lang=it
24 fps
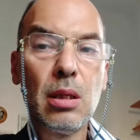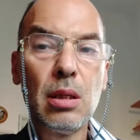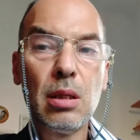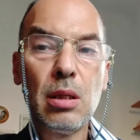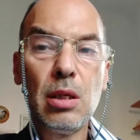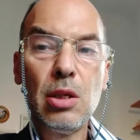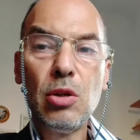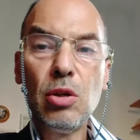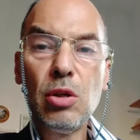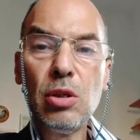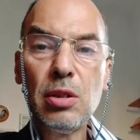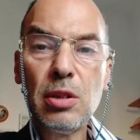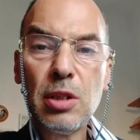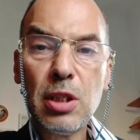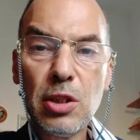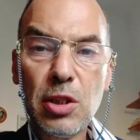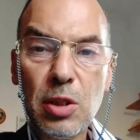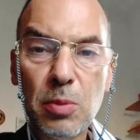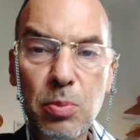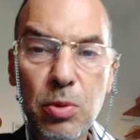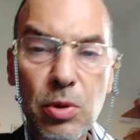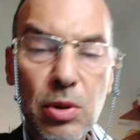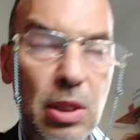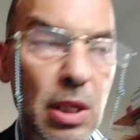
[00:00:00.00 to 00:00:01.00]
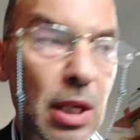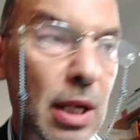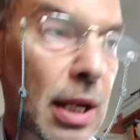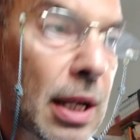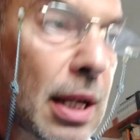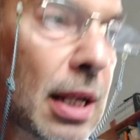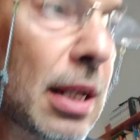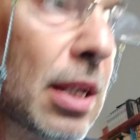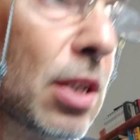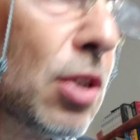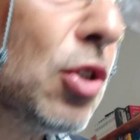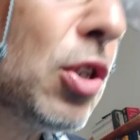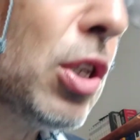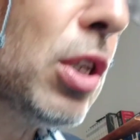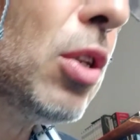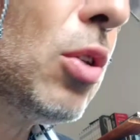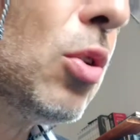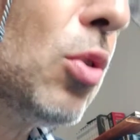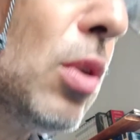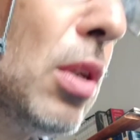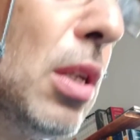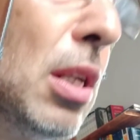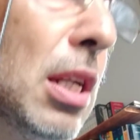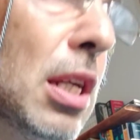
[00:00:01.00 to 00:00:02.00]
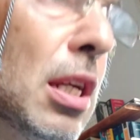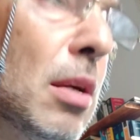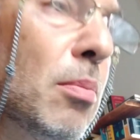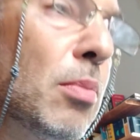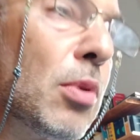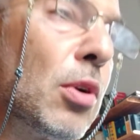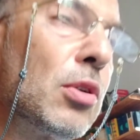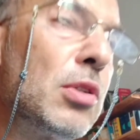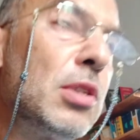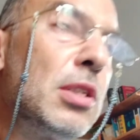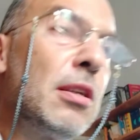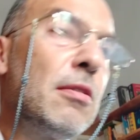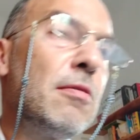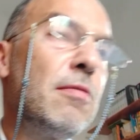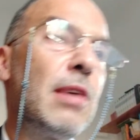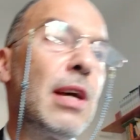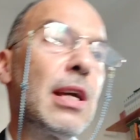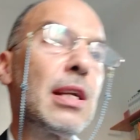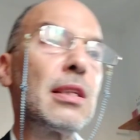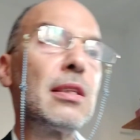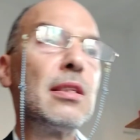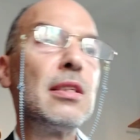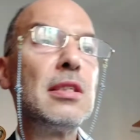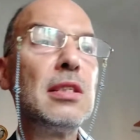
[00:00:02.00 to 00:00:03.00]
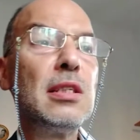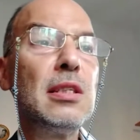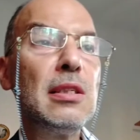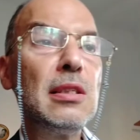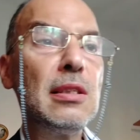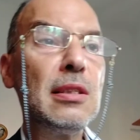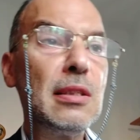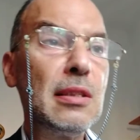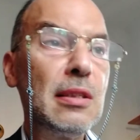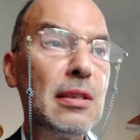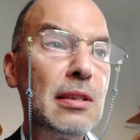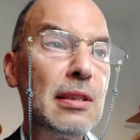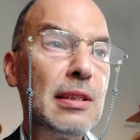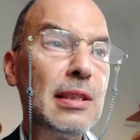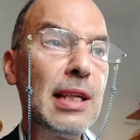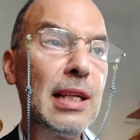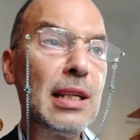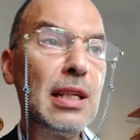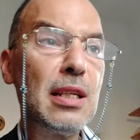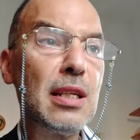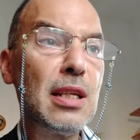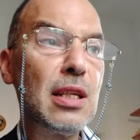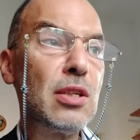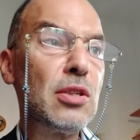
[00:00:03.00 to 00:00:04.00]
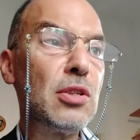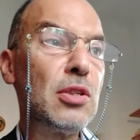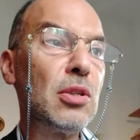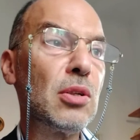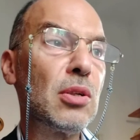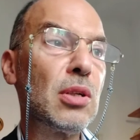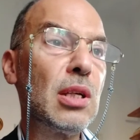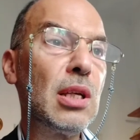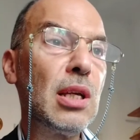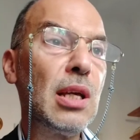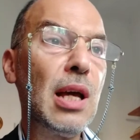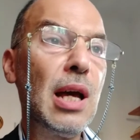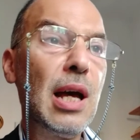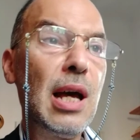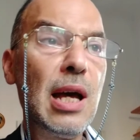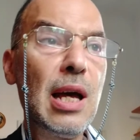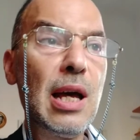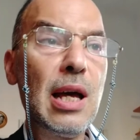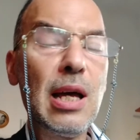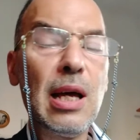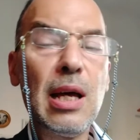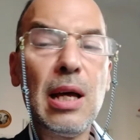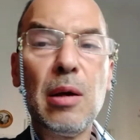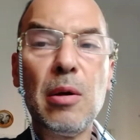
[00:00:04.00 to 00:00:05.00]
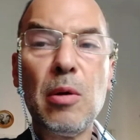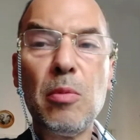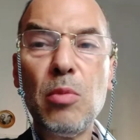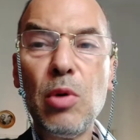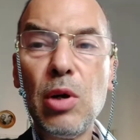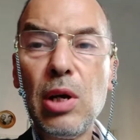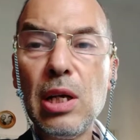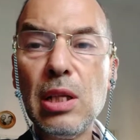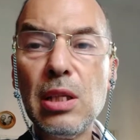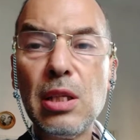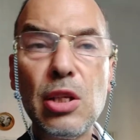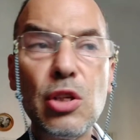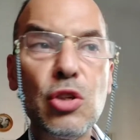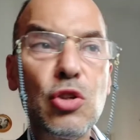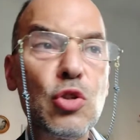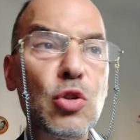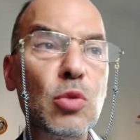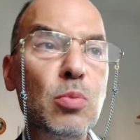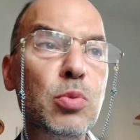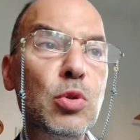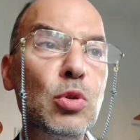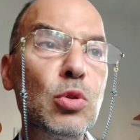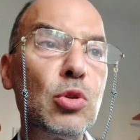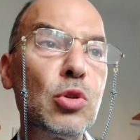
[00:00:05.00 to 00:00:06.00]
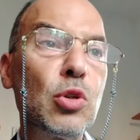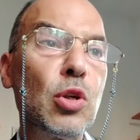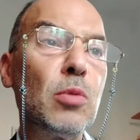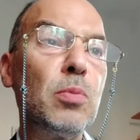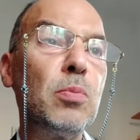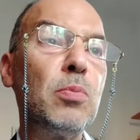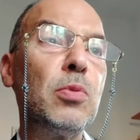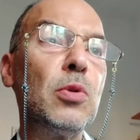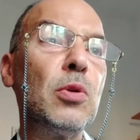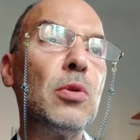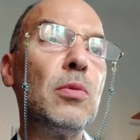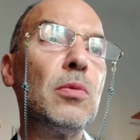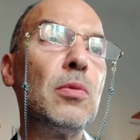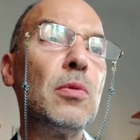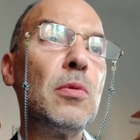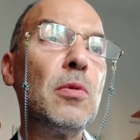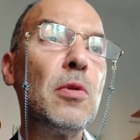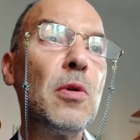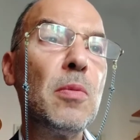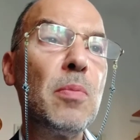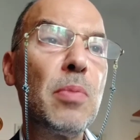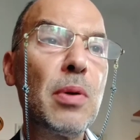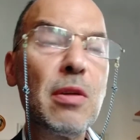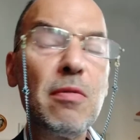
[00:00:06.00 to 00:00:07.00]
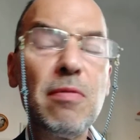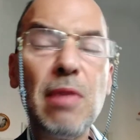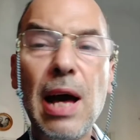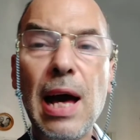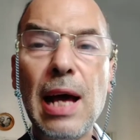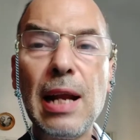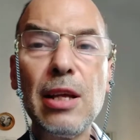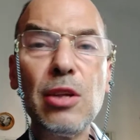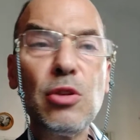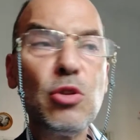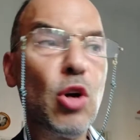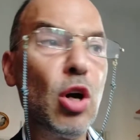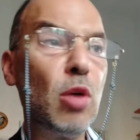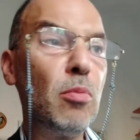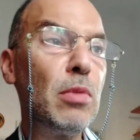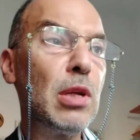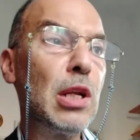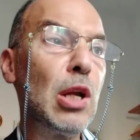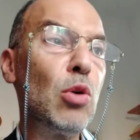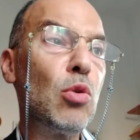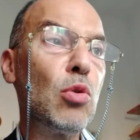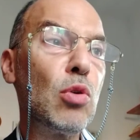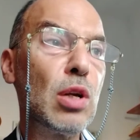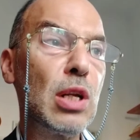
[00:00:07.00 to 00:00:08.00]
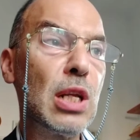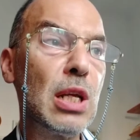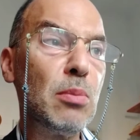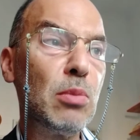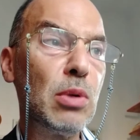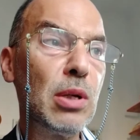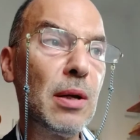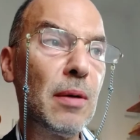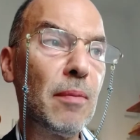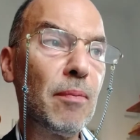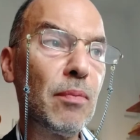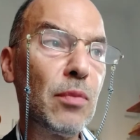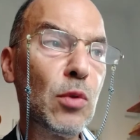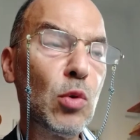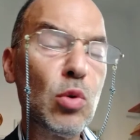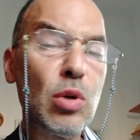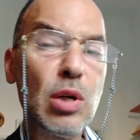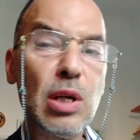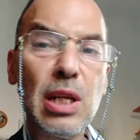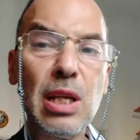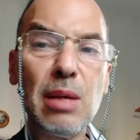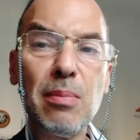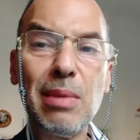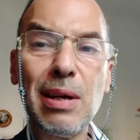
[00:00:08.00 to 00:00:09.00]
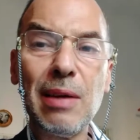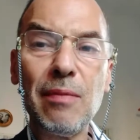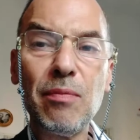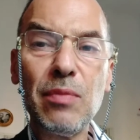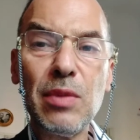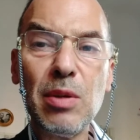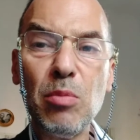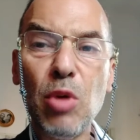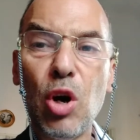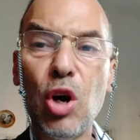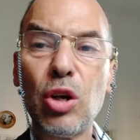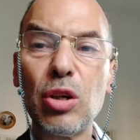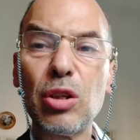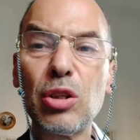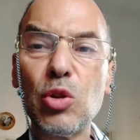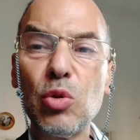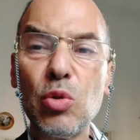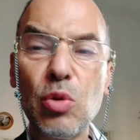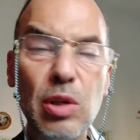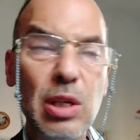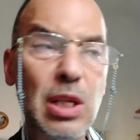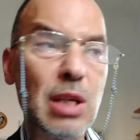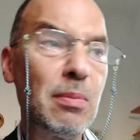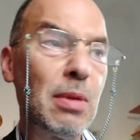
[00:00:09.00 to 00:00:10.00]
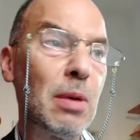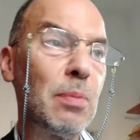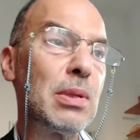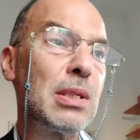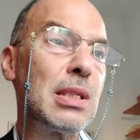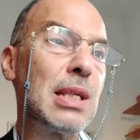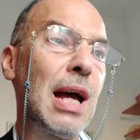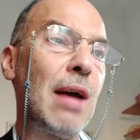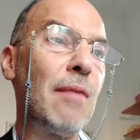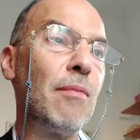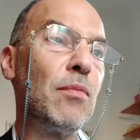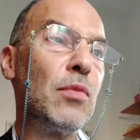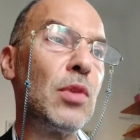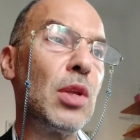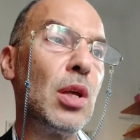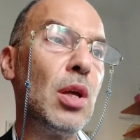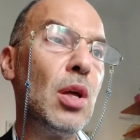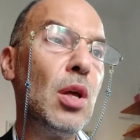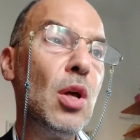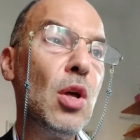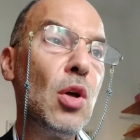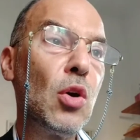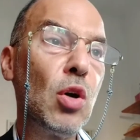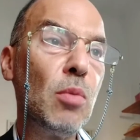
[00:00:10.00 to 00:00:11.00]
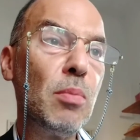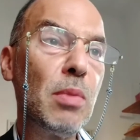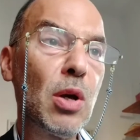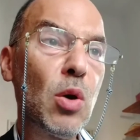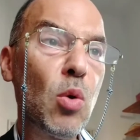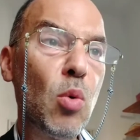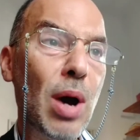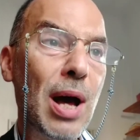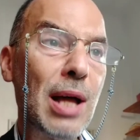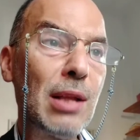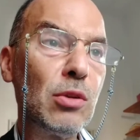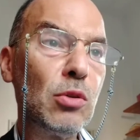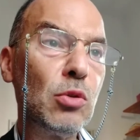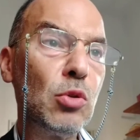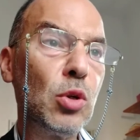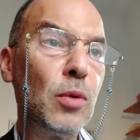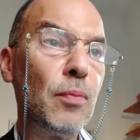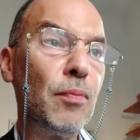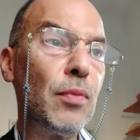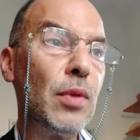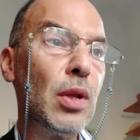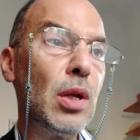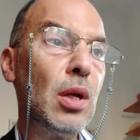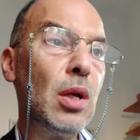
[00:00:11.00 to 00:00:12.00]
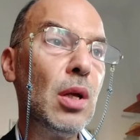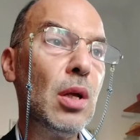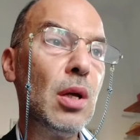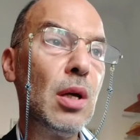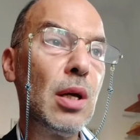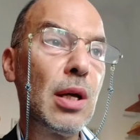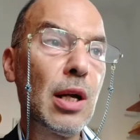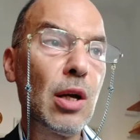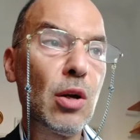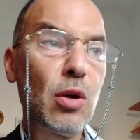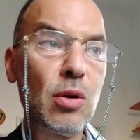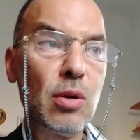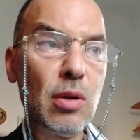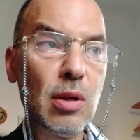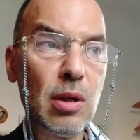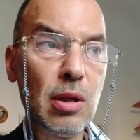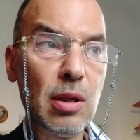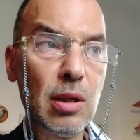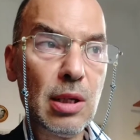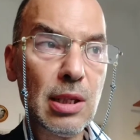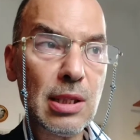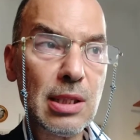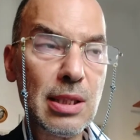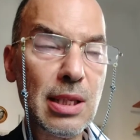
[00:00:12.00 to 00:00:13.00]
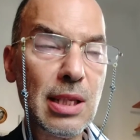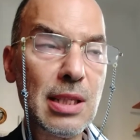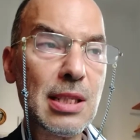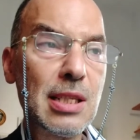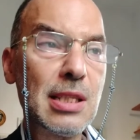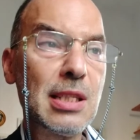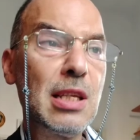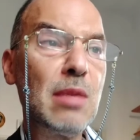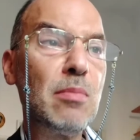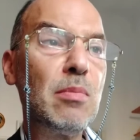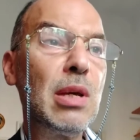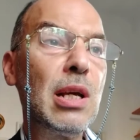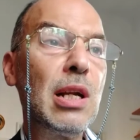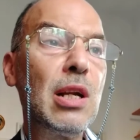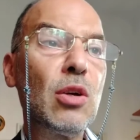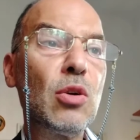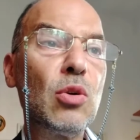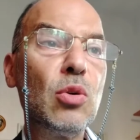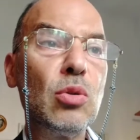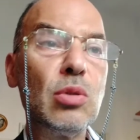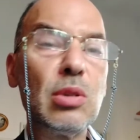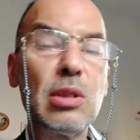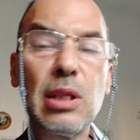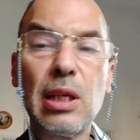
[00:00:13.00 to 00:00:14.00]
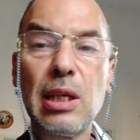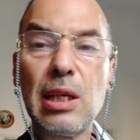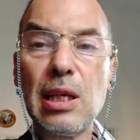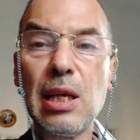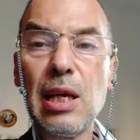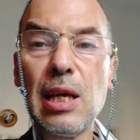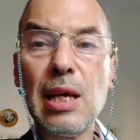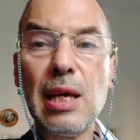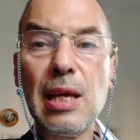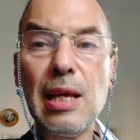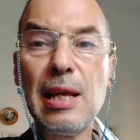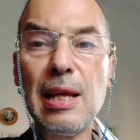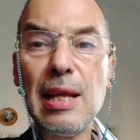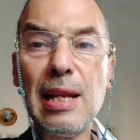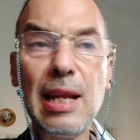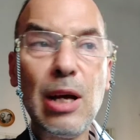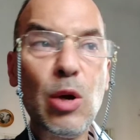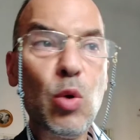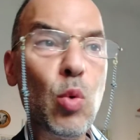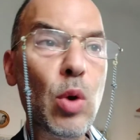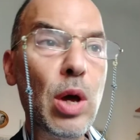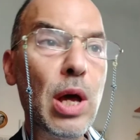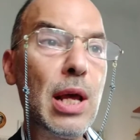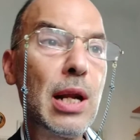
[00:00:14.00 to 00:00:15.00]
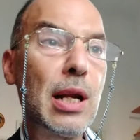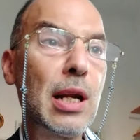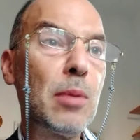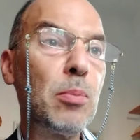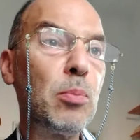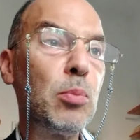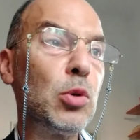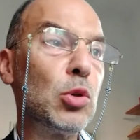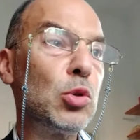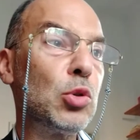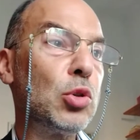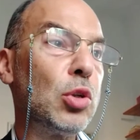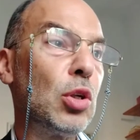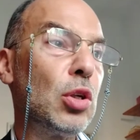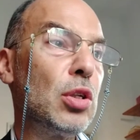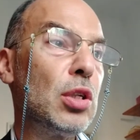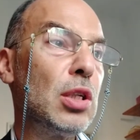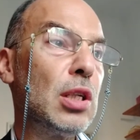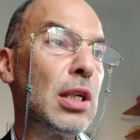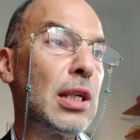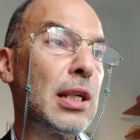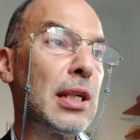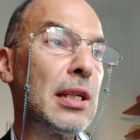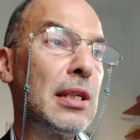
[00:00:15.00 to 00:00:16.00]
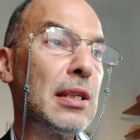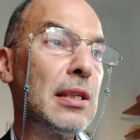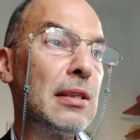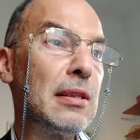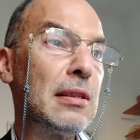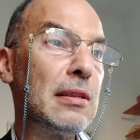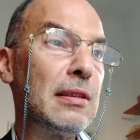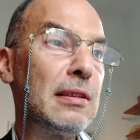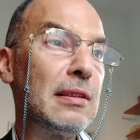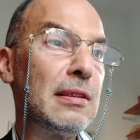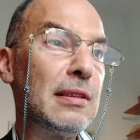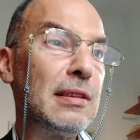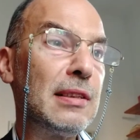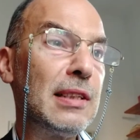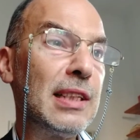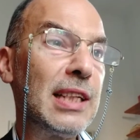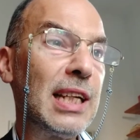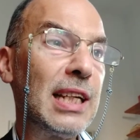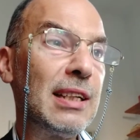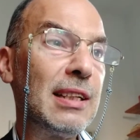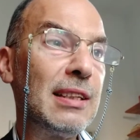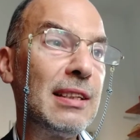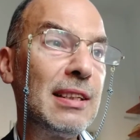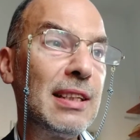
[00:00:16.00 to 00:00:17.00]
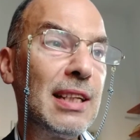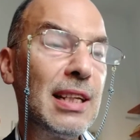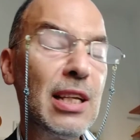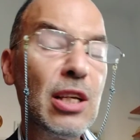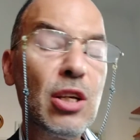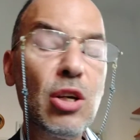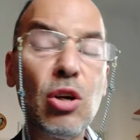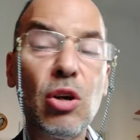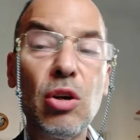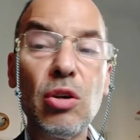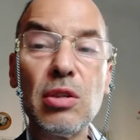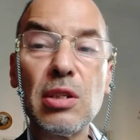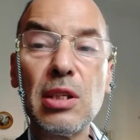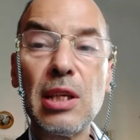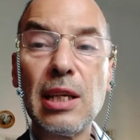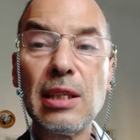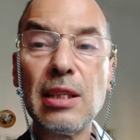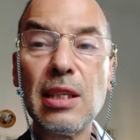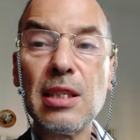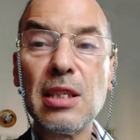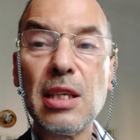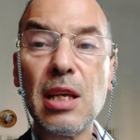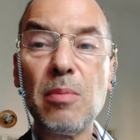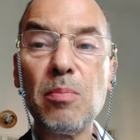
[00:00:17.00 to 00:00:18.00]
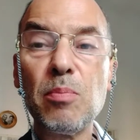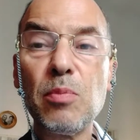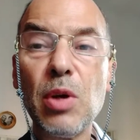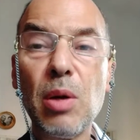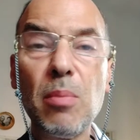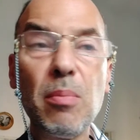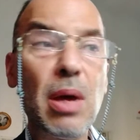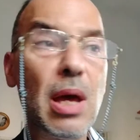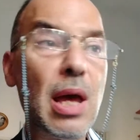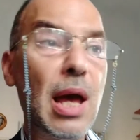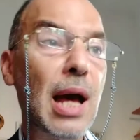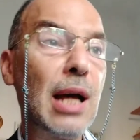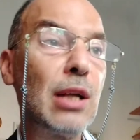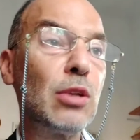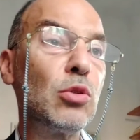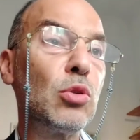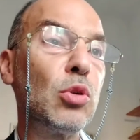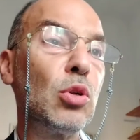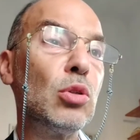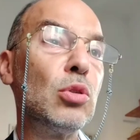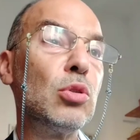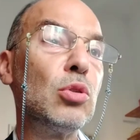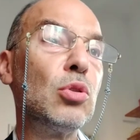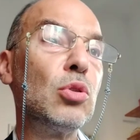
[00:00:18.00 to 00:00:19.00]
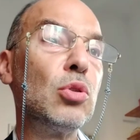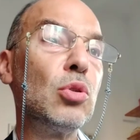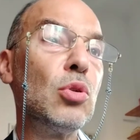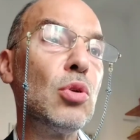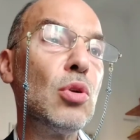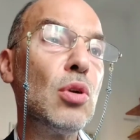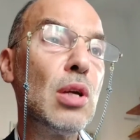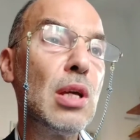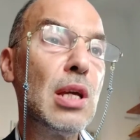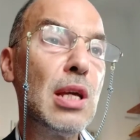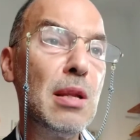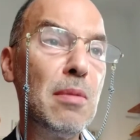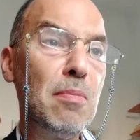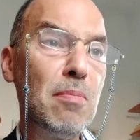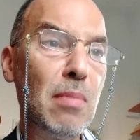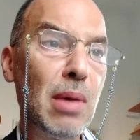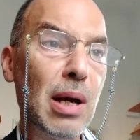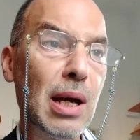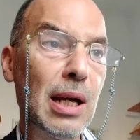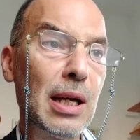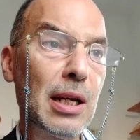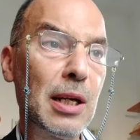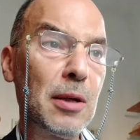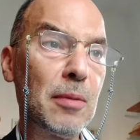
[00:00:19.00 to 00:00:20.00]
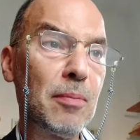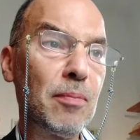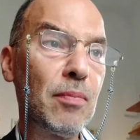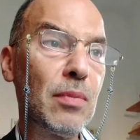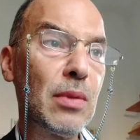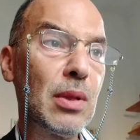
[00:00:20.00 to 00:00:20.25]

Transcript: Inoltre si può dire che leggendo il libro si avverte sin dall'inizio che a Mogadiscio purtroppo prevale, domina un clima, un clima di morte, un clima pesante, come quando la stessa Samia racconta che la guerra può togliere eh, delle cose, ad esempio a me ha tolto il mare.